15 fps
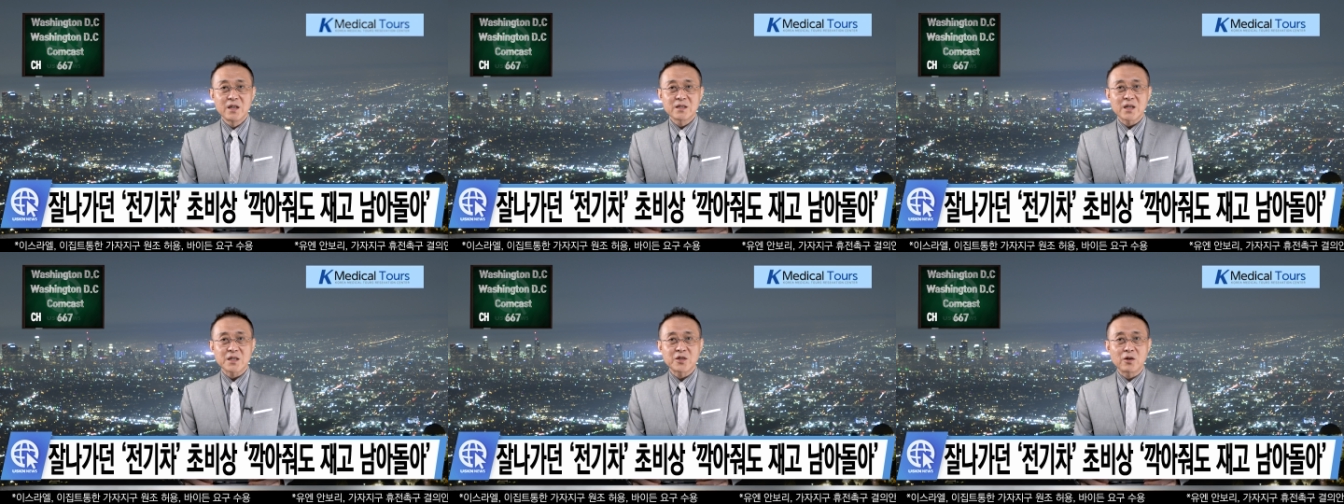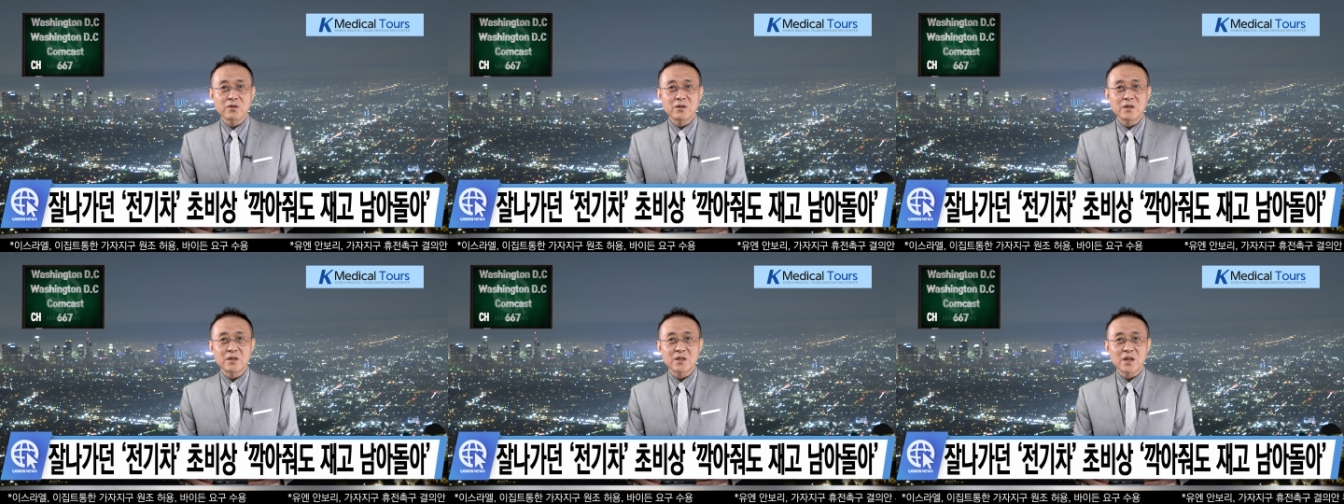자,
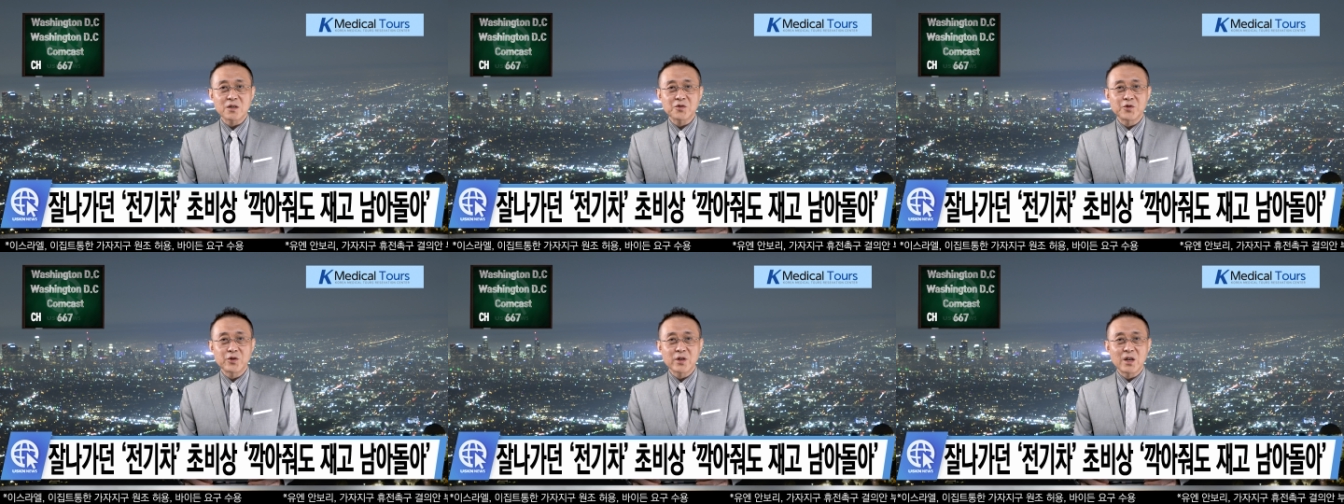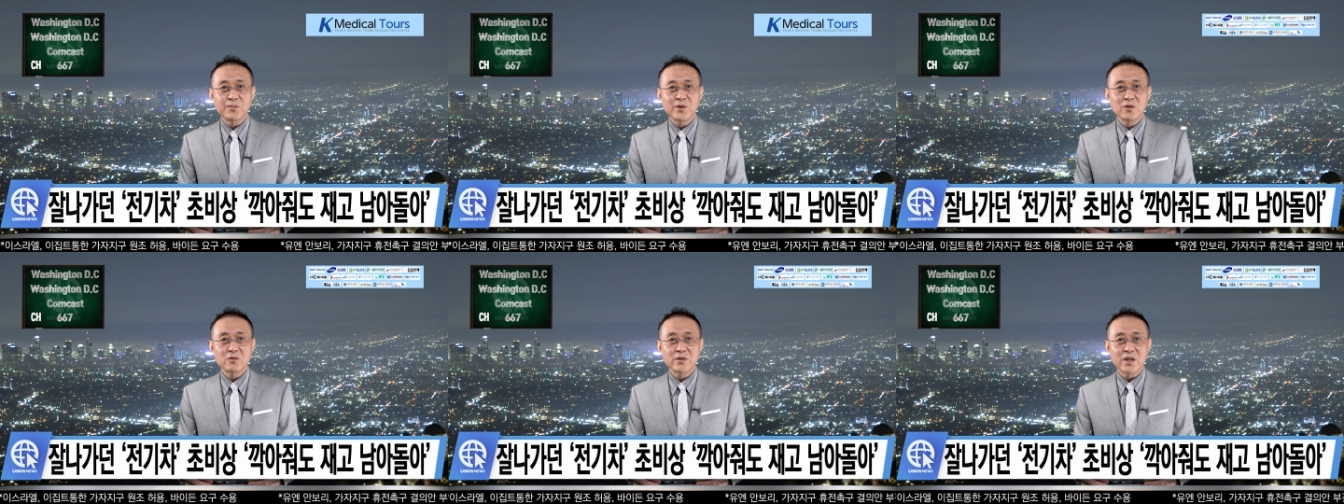전기차 수요가
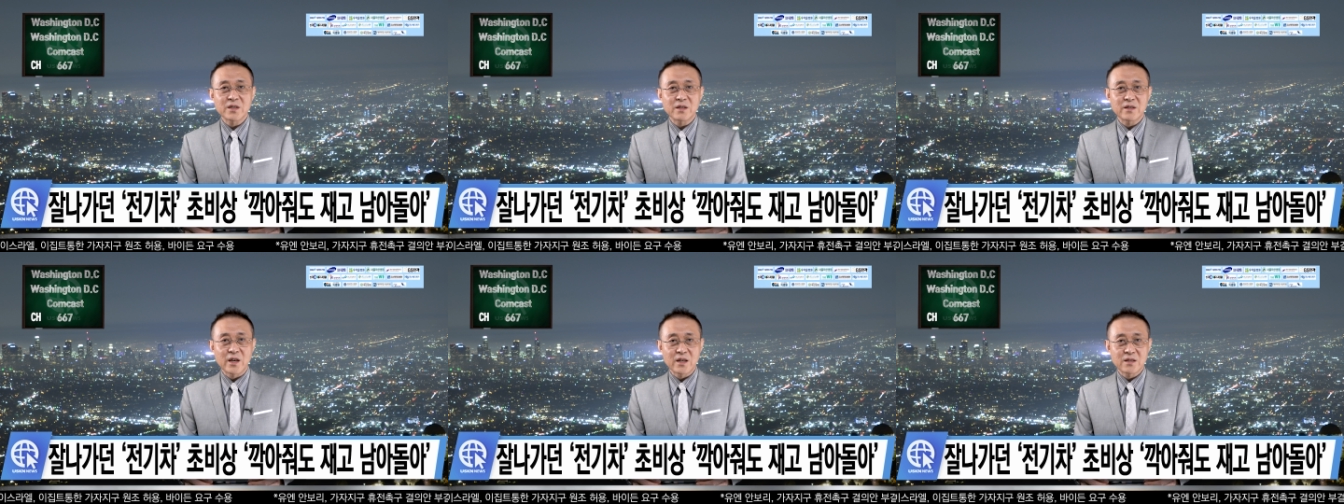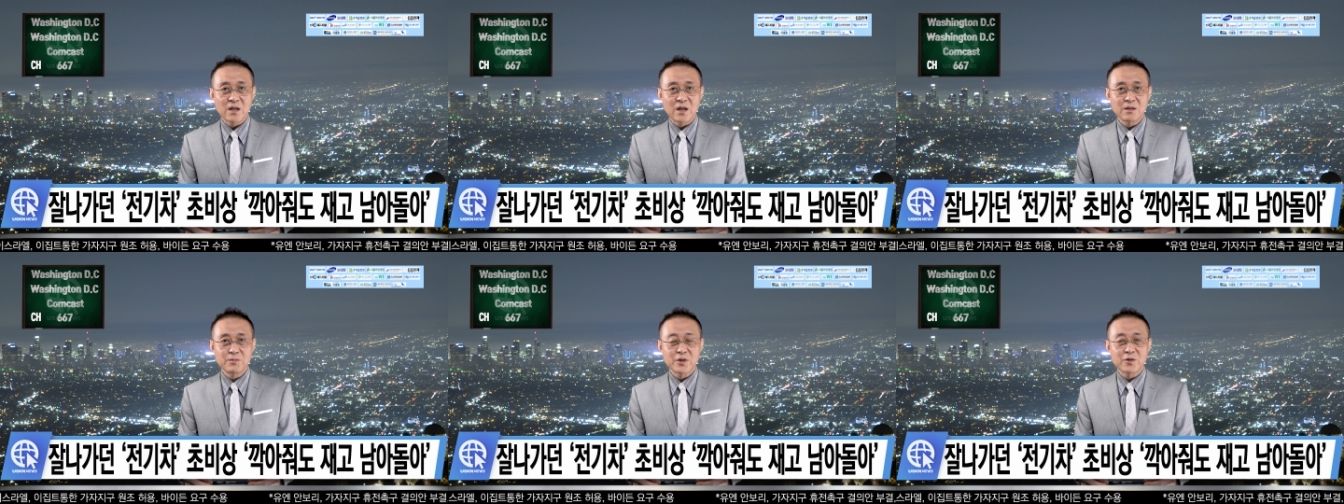미국내에서
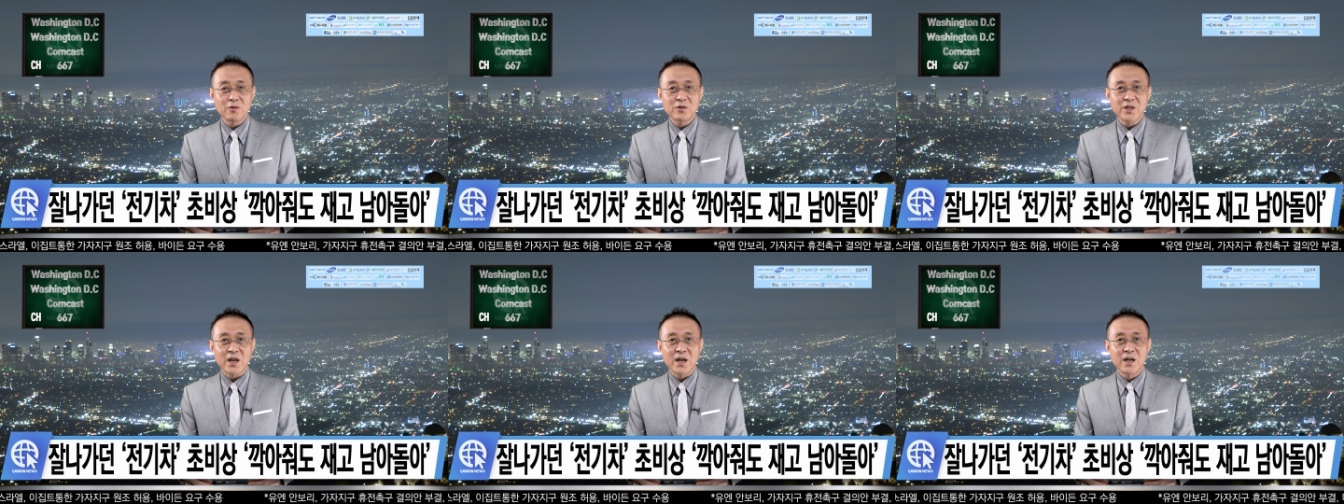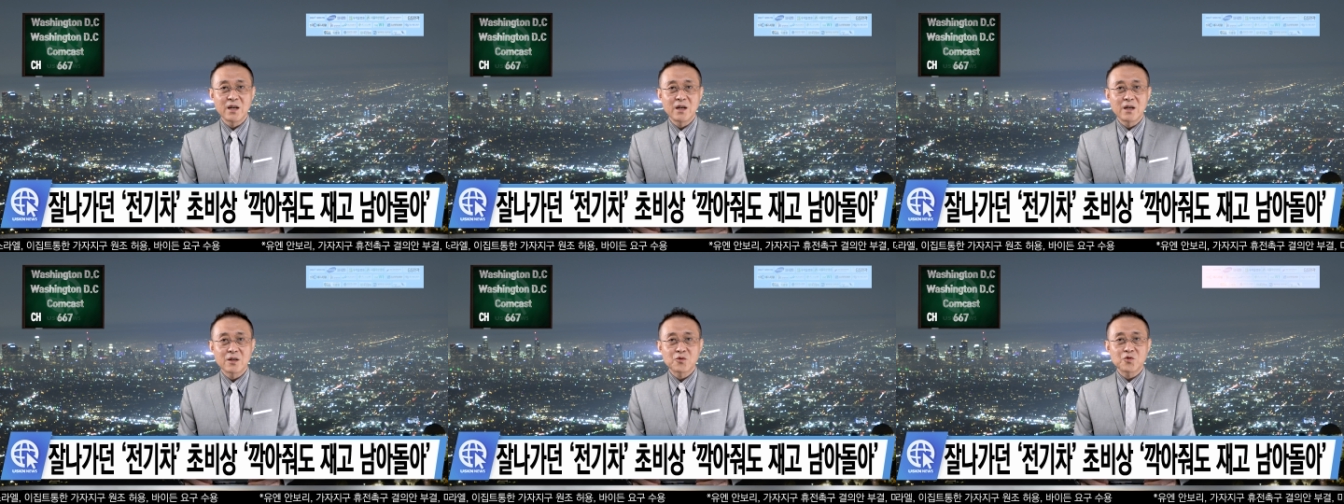예상을 밑돌자
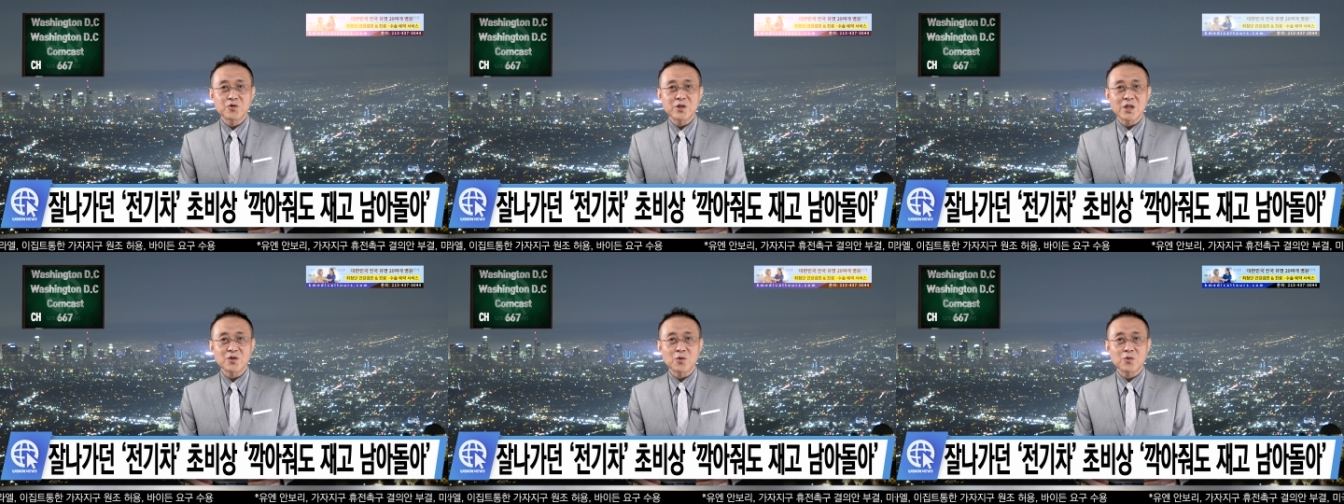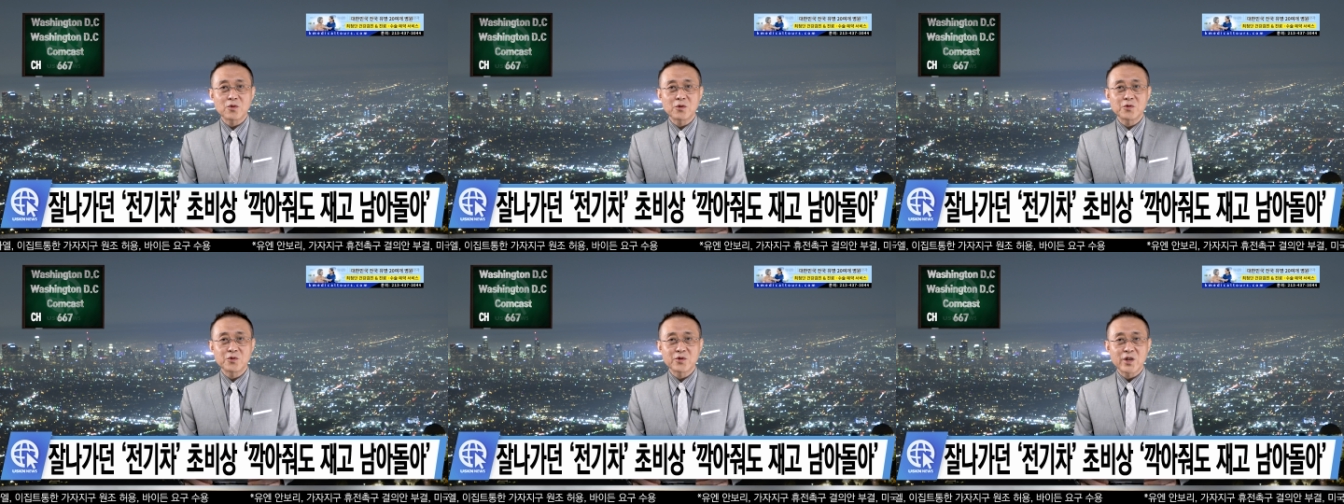투자
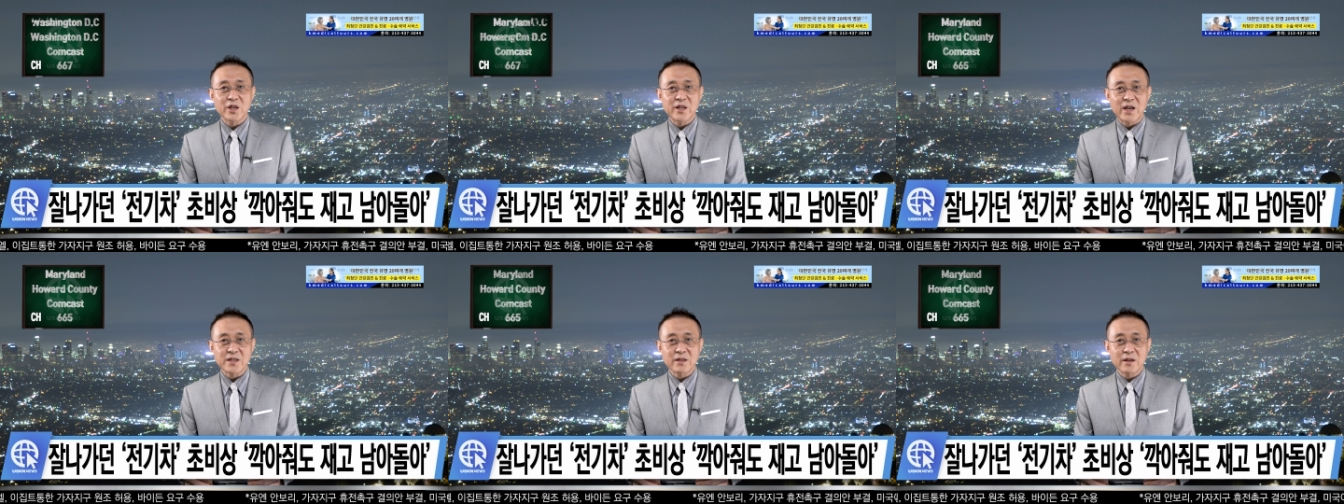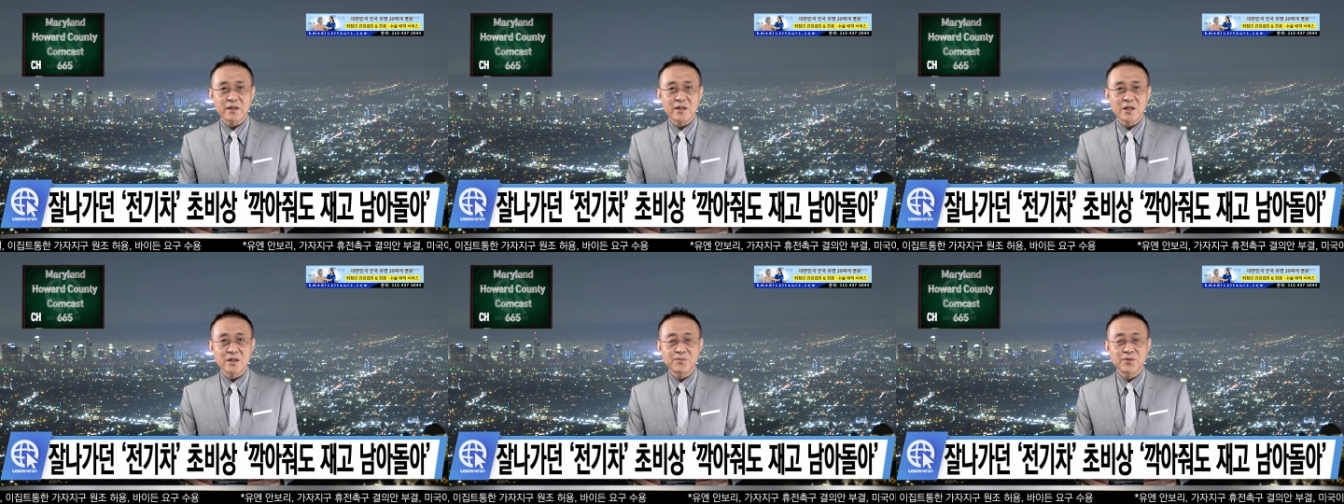속도 조절에
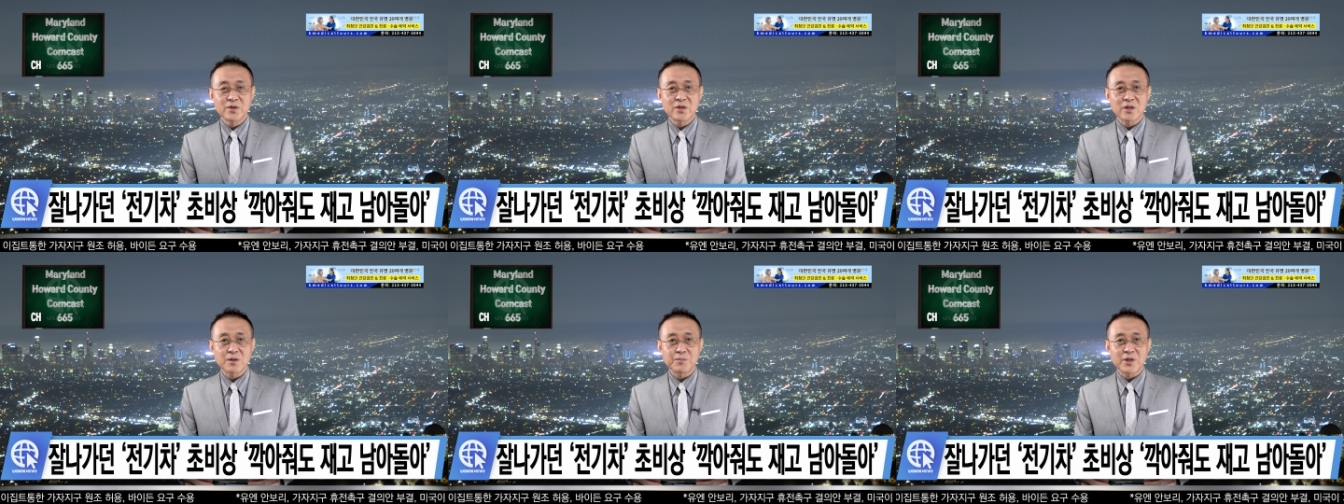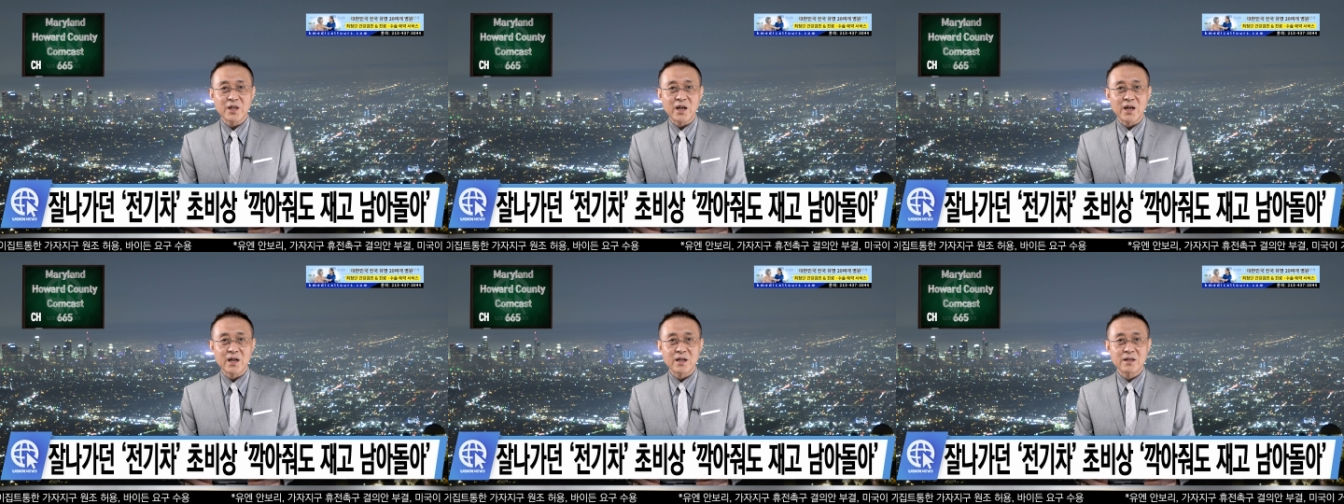나서겠다는
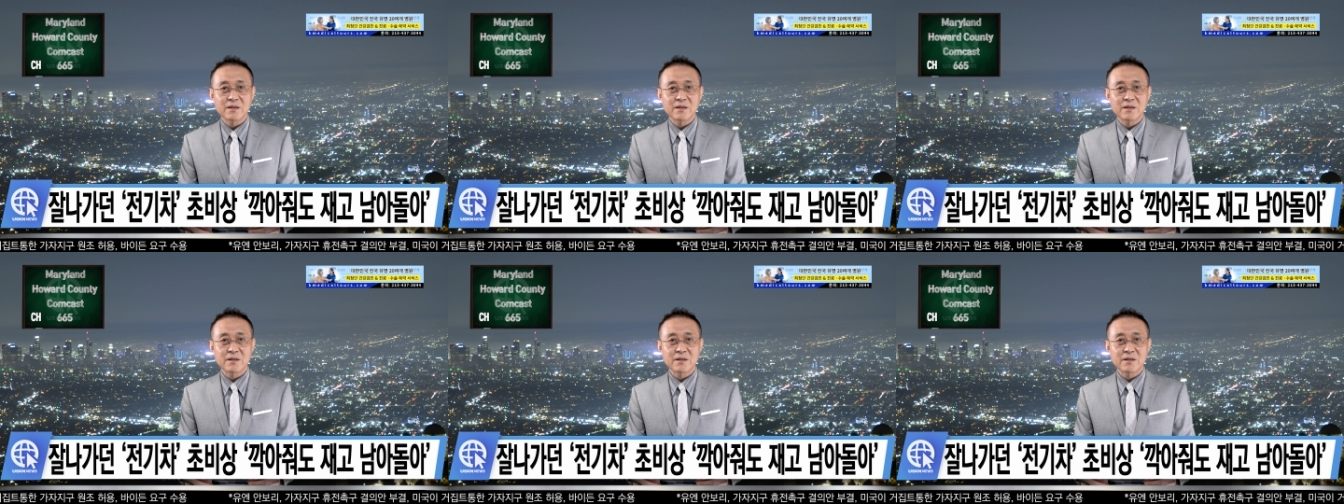분석입니다.